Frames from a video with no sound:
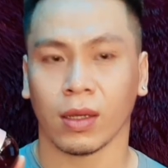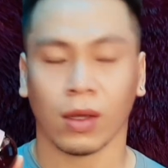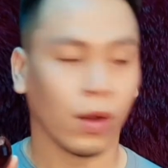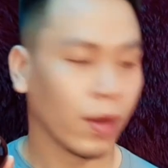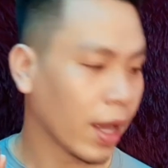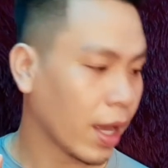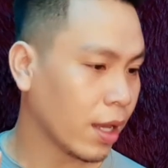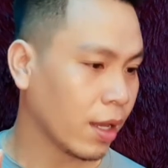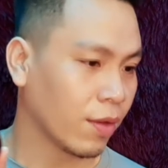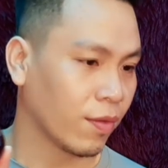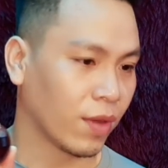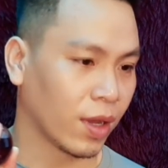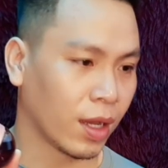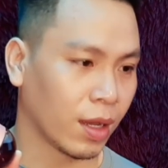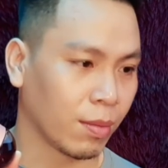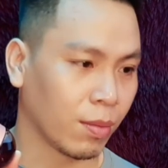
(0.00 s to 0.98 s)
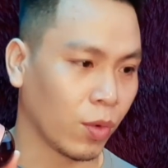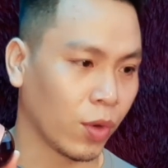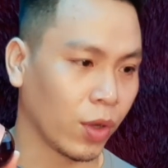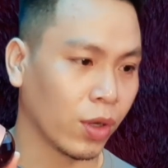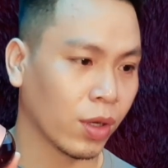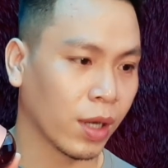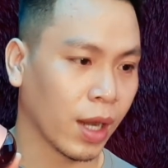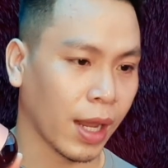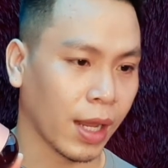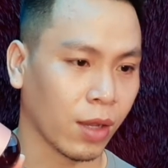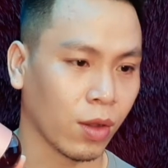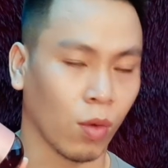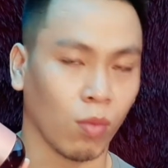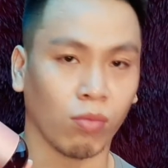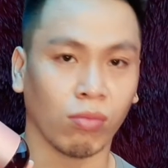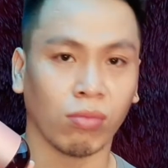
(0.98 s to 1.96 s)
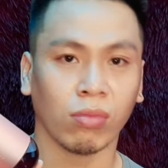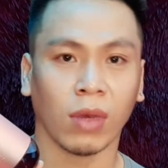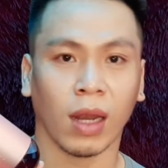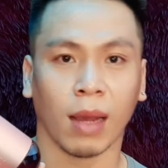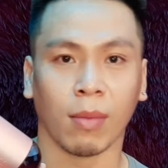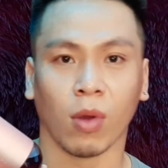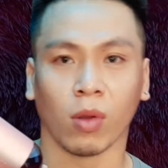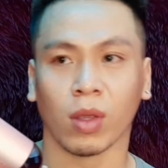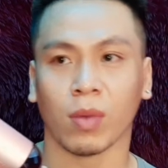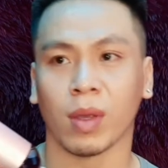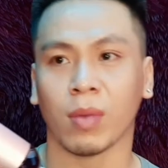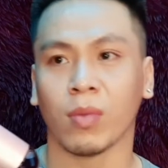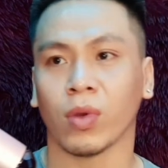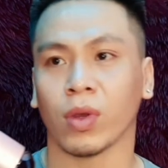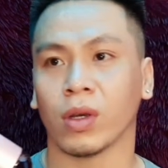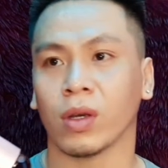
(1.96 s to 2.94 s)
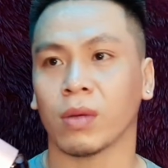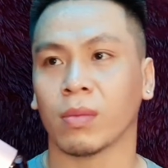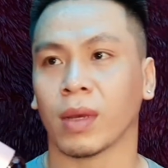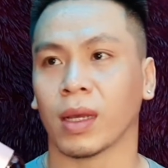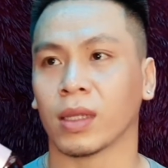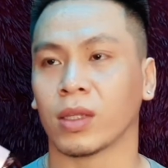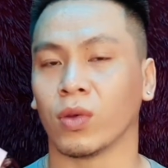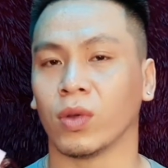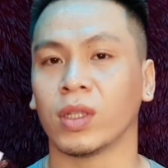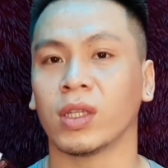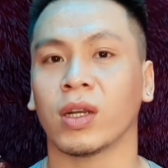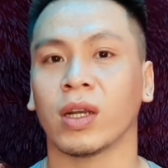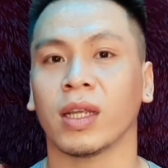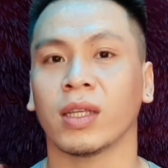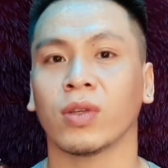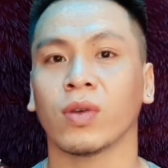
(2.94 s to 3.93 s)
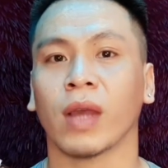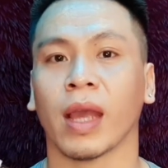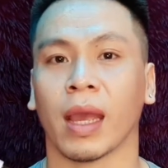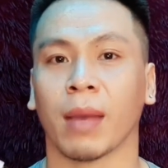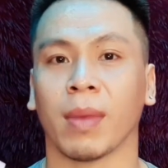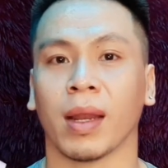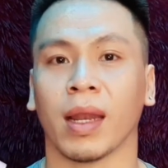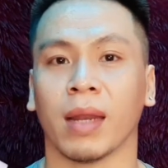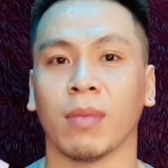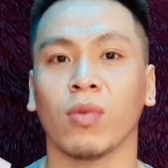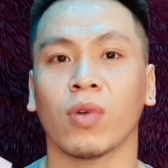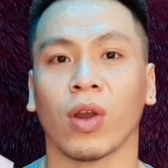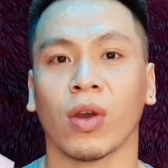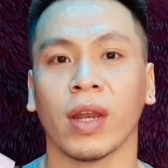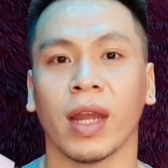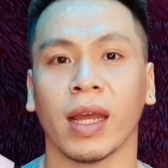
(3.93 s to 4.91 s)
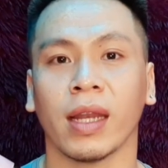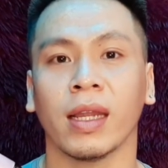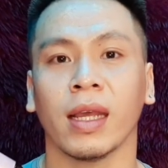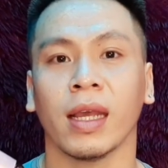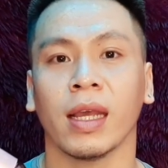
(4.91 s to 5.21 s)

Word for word: ok và mùi hương này cũng là một trong những mùi hương mà chuỗi series xuân hè mà lĩnh muốn nói đến